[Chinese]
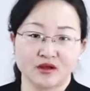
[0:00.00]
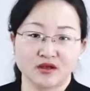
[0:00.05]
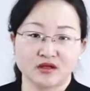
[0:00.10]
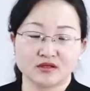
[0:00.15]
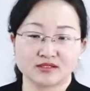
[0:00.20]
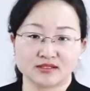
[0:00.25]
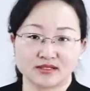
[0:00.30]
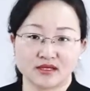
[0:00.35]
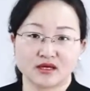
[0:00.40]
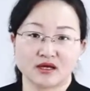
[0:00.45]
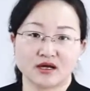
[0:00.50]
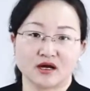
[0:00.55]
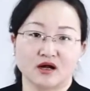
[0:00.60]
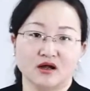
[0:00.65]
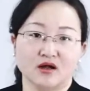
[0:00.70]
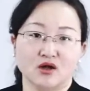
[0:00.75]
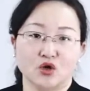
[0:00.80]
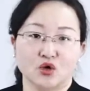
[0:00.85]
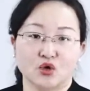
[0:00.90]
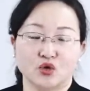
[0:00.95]
这个
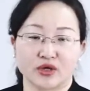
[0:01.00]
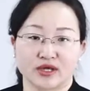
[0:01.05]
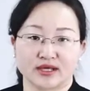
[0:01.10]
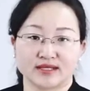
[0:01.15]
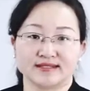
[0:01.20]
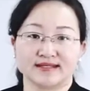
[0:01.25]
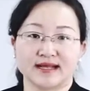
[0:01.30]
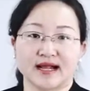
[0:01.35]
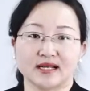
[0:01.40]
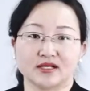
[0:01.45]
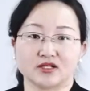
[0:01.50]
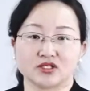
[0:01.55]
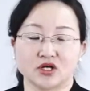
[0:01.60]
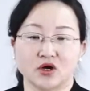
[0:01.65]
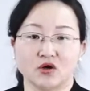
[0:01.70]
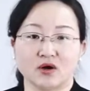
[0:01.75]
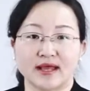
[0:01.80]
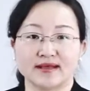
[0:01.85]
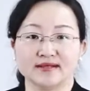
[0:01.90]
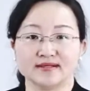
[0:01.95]
会给家里
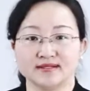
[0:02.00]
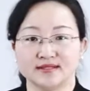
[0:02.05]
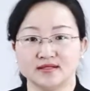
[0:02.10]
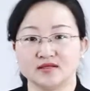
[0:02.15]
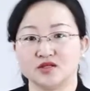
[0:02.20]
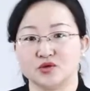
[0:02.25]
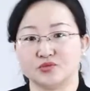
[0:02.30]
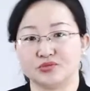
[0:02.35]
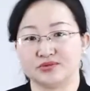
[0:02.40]
招来新的不